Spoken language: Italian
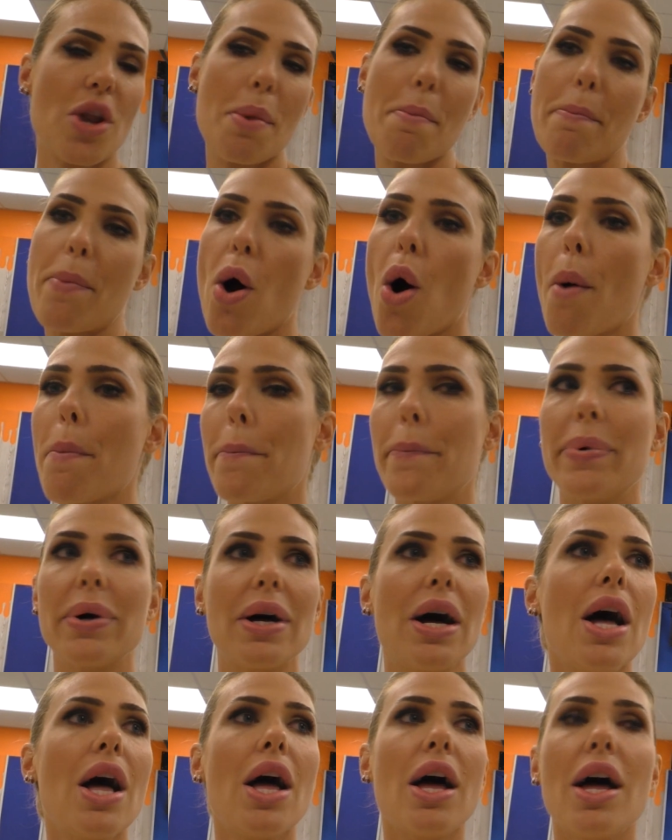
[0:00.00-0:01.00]
il pop,
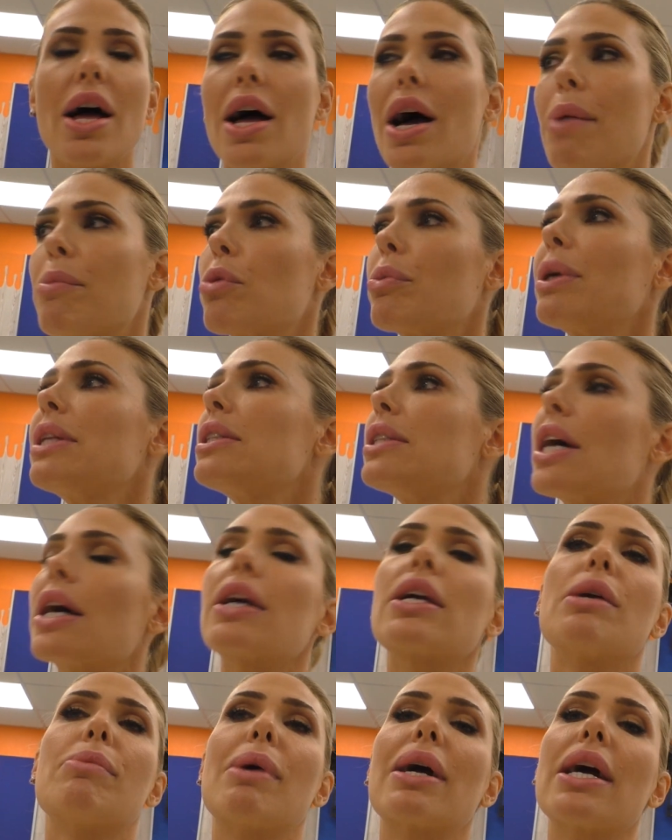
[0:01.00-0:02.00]
eh, a momenti
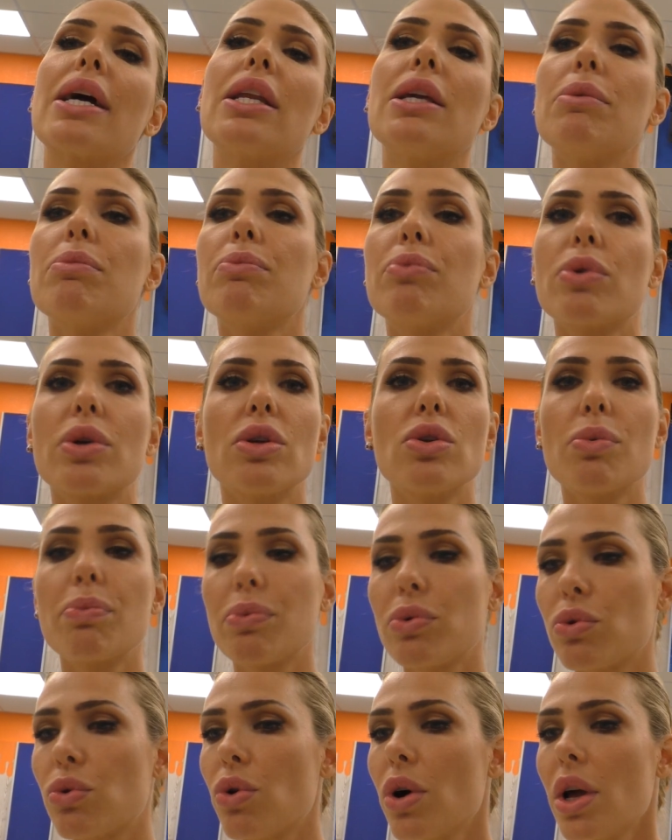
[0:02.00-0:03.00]
anche magari un pochino
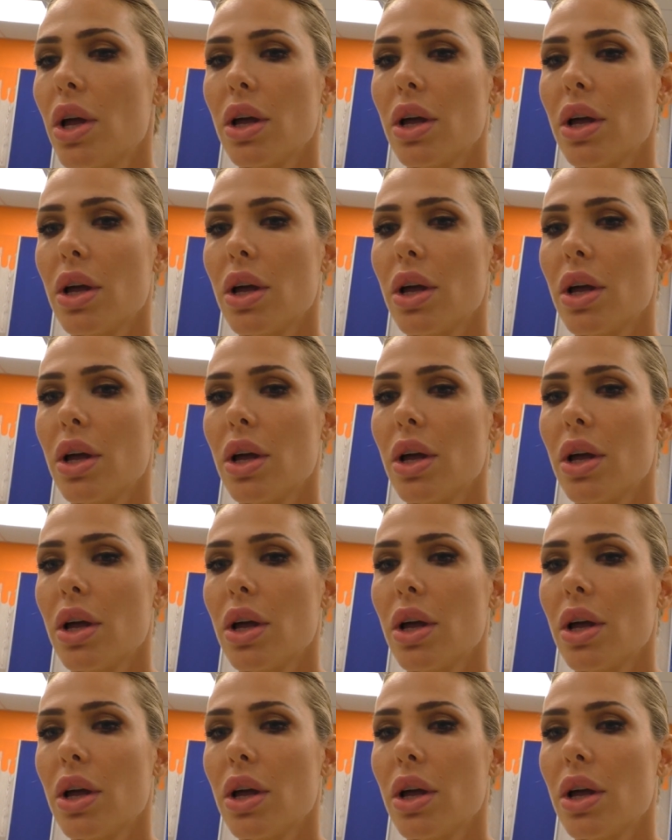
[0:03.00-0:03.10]
più